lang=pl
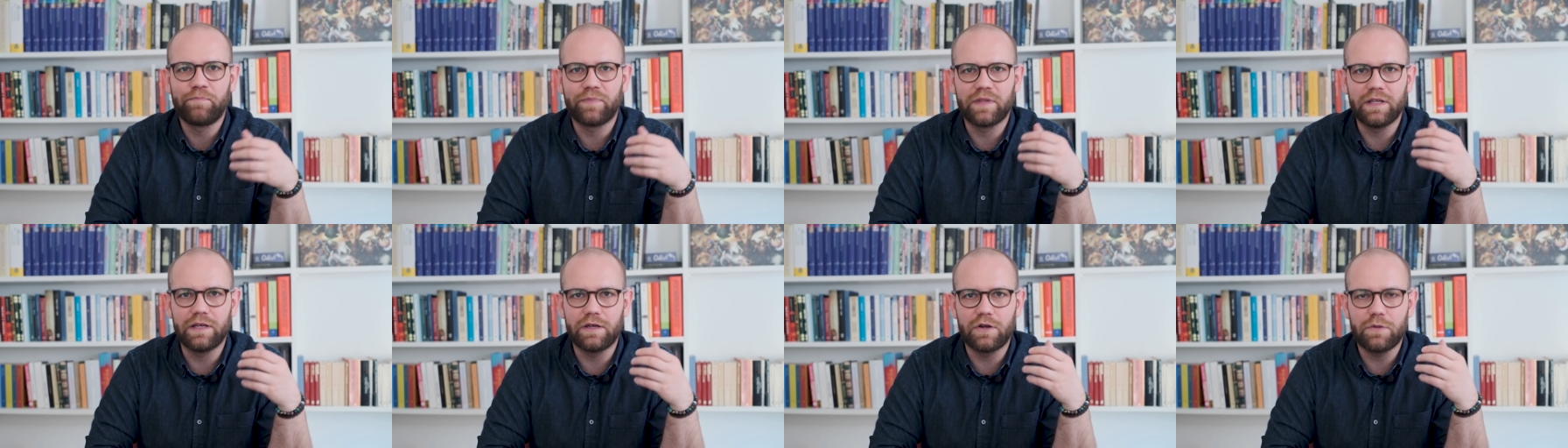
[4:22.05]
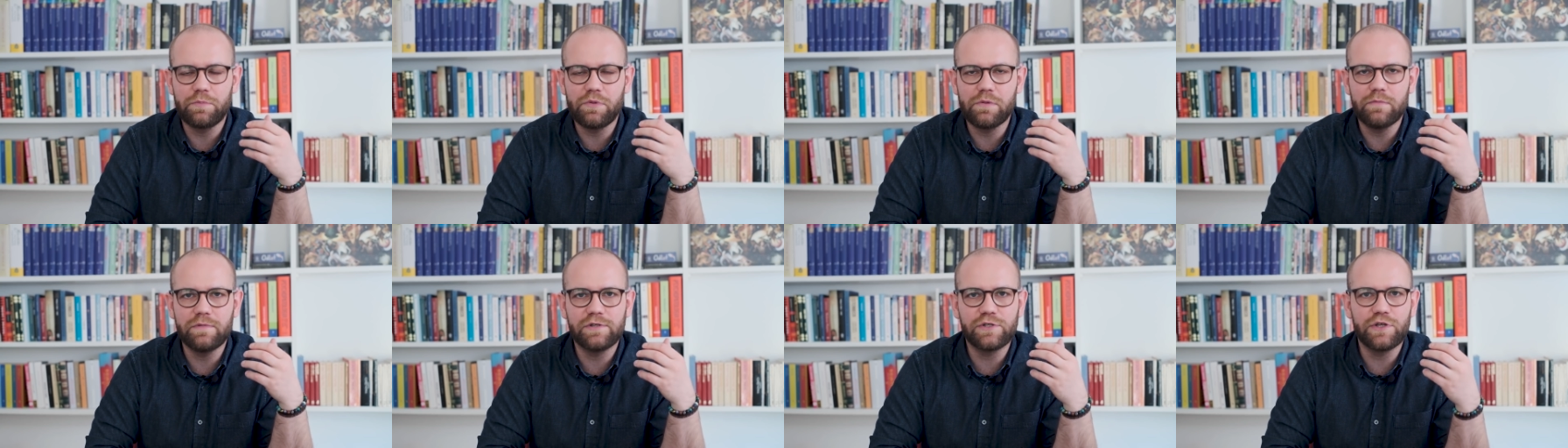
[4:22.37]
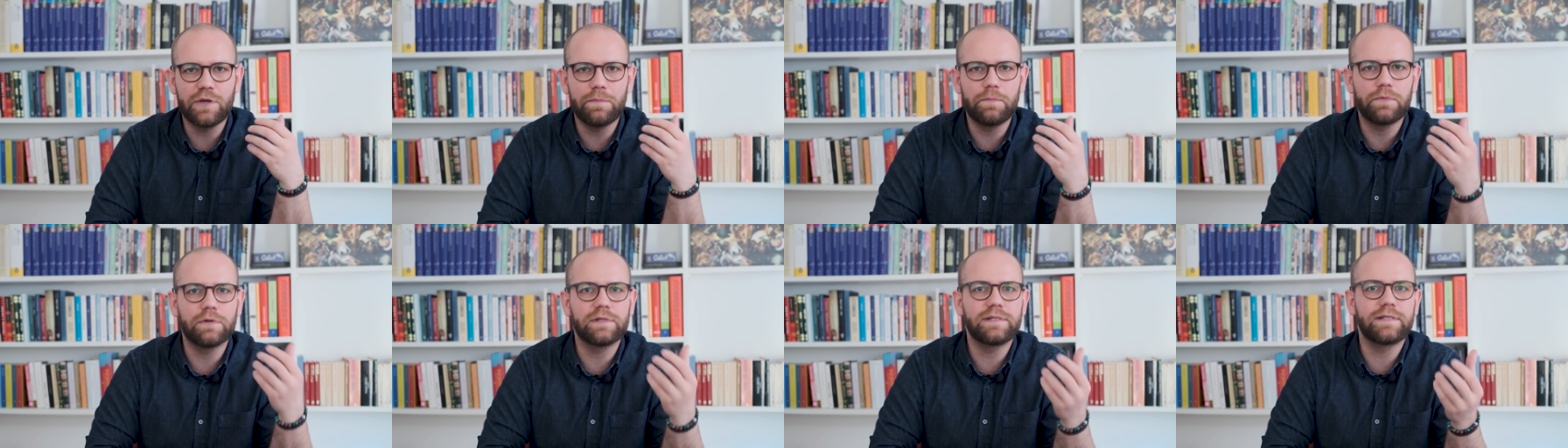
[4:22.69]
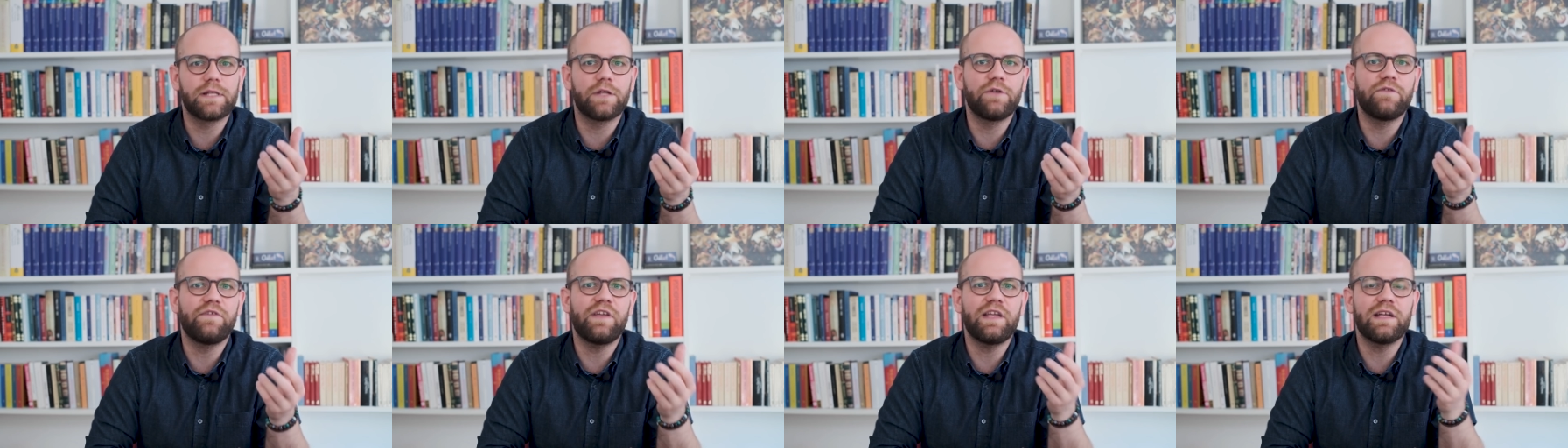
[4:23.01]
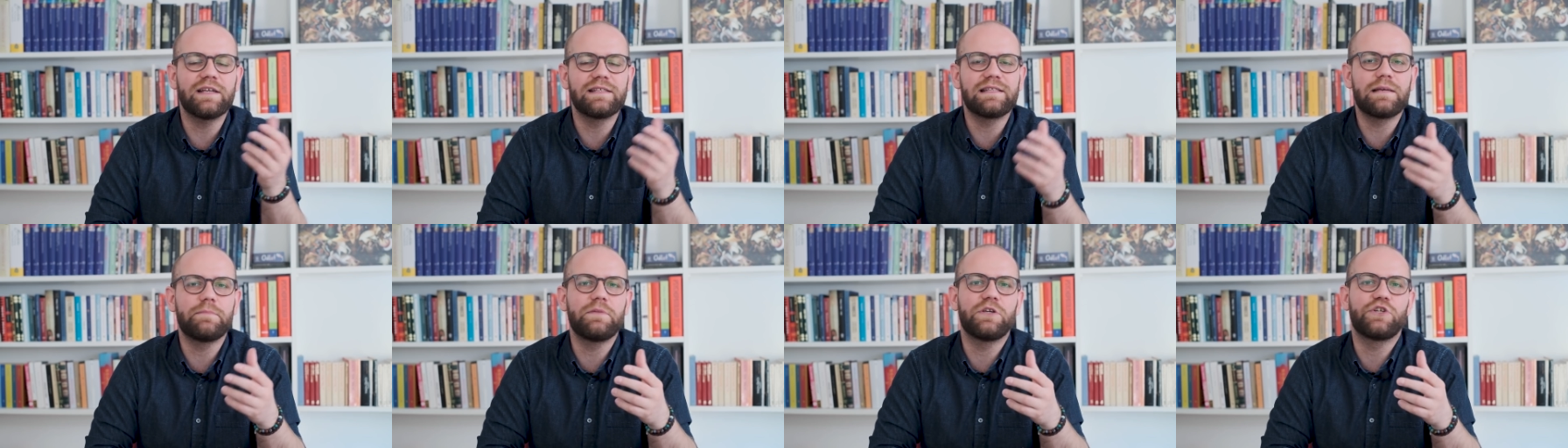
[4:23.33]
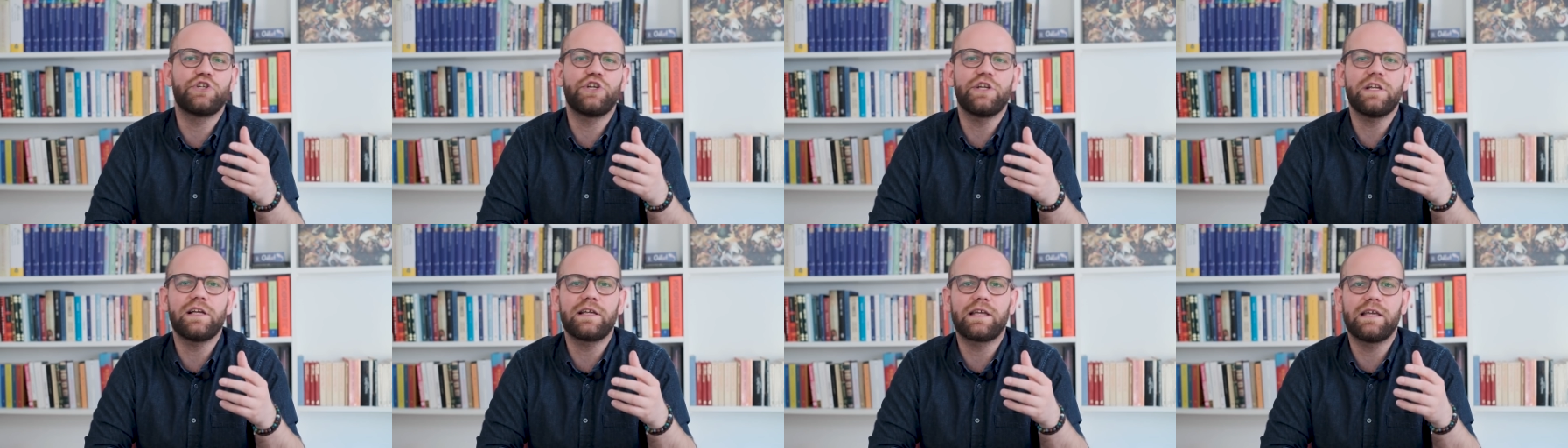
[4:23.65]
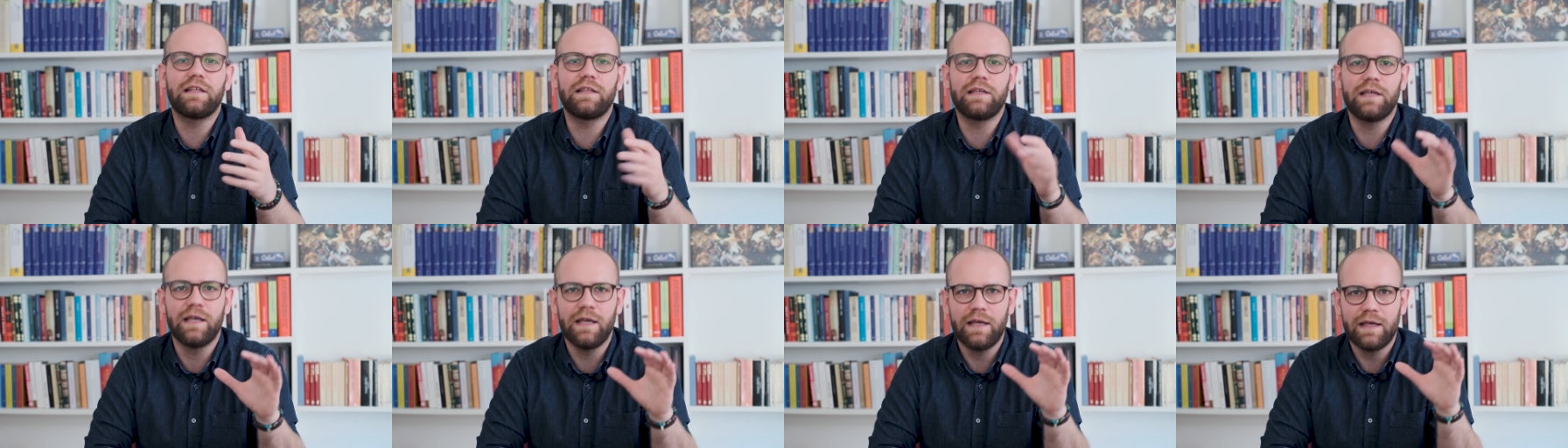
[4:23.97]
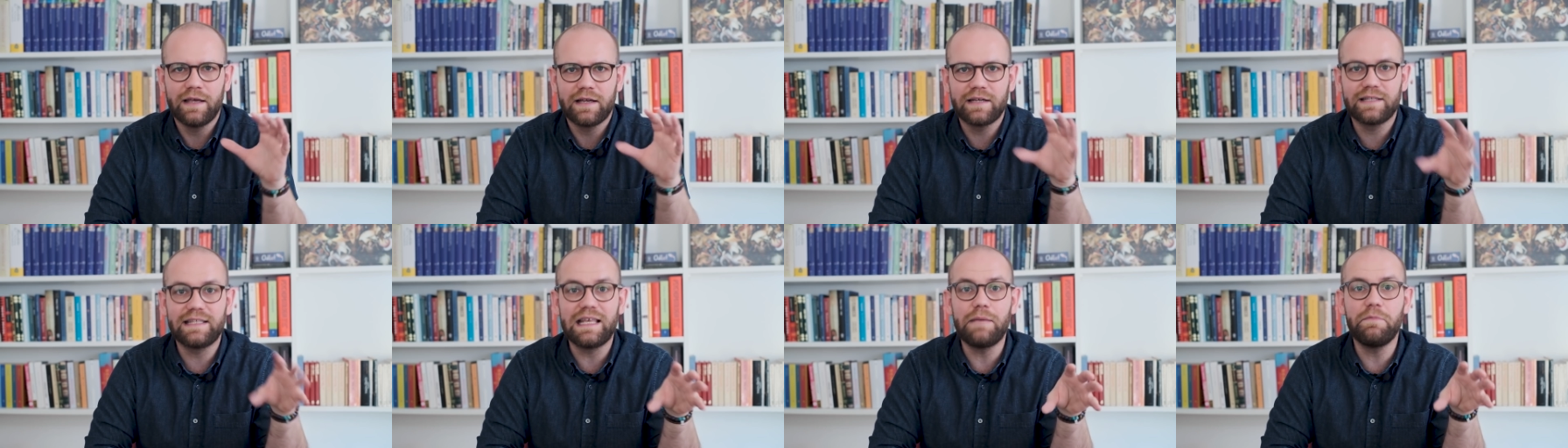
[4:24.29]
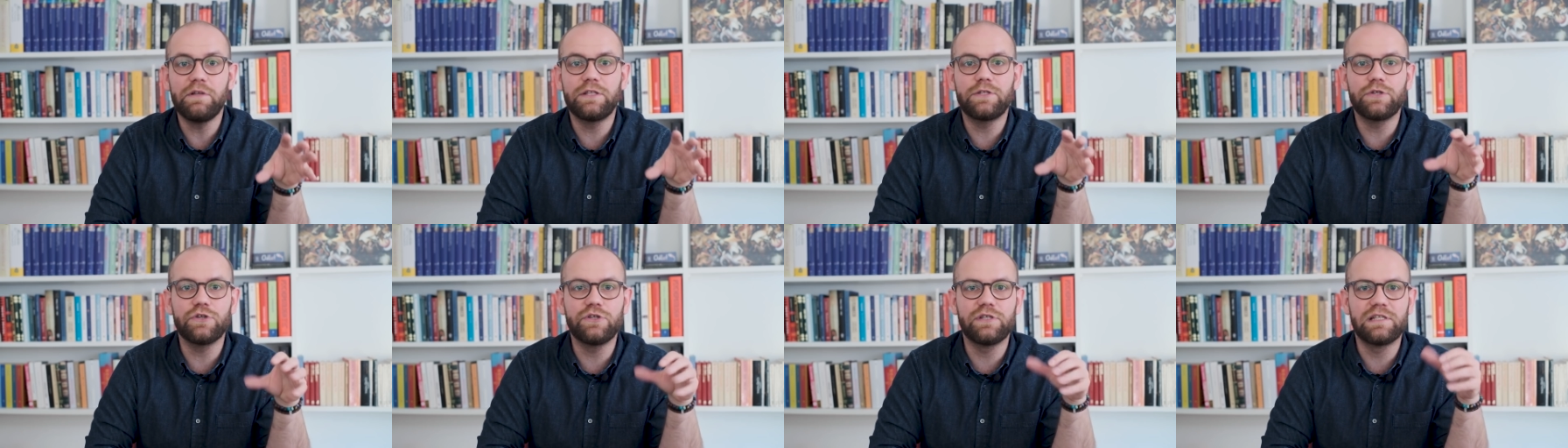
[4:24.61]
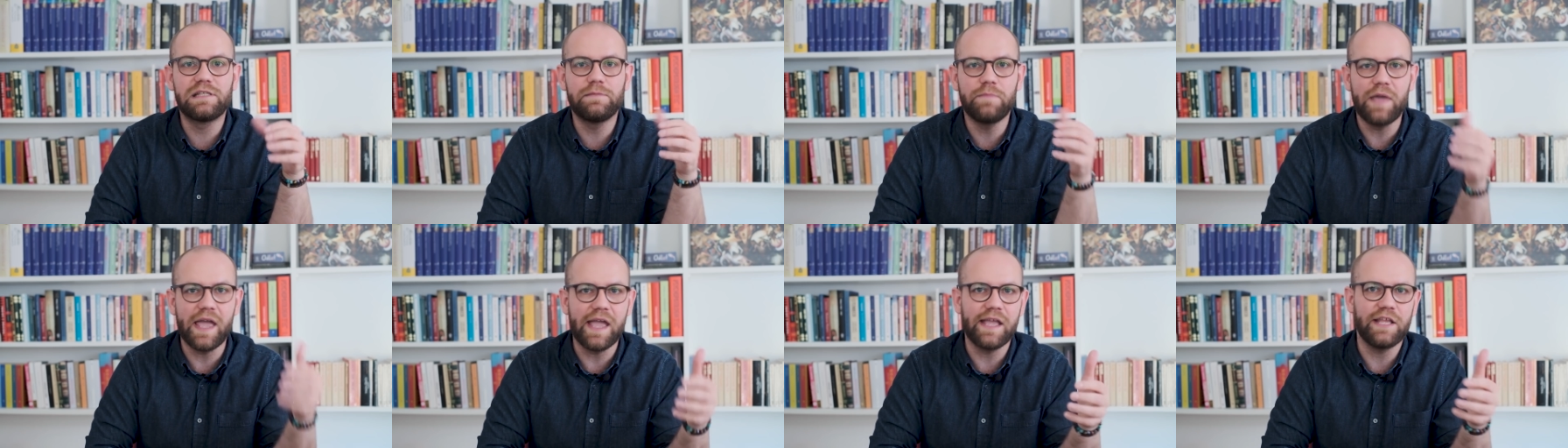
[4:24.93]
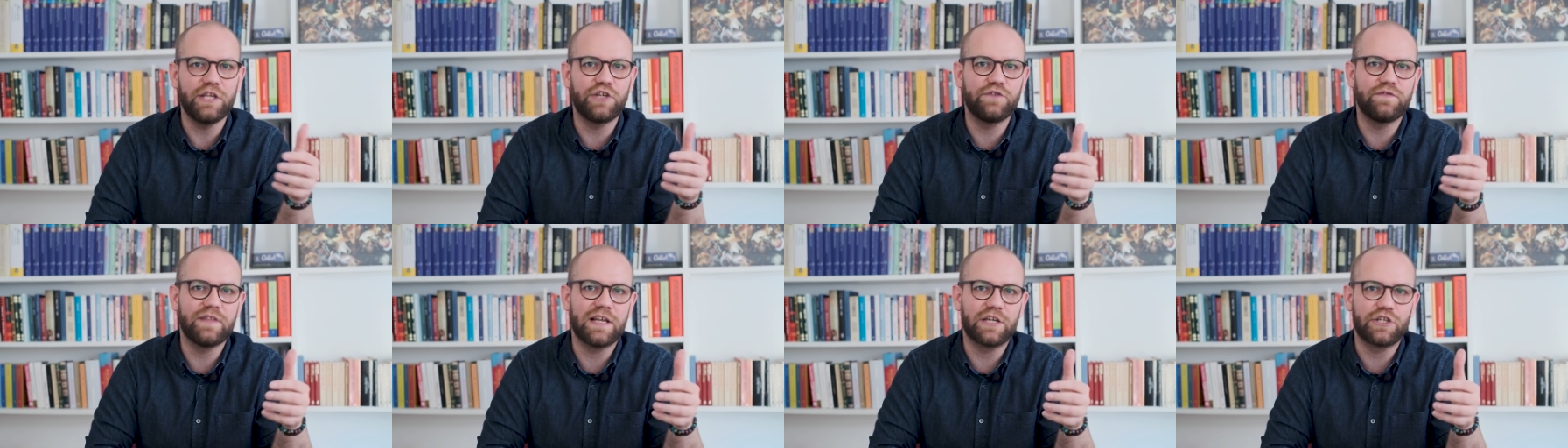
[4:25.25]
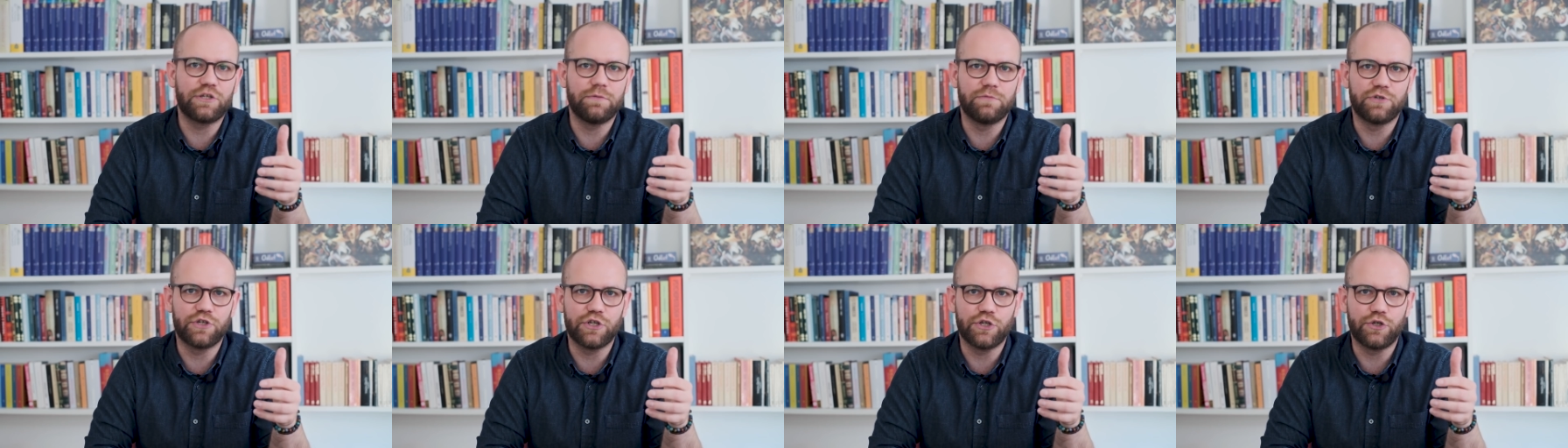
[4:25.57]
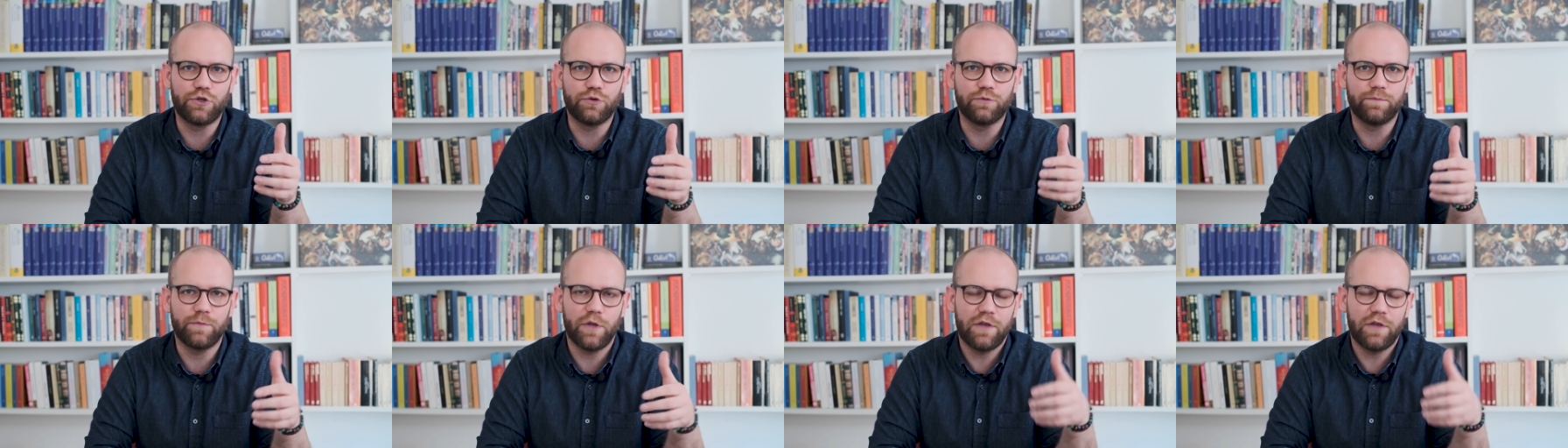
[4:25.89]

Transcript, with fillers: e, robimy sobie postanowienia, zamierzenia, kiedy chcemy coś zmienić w naszym życiu.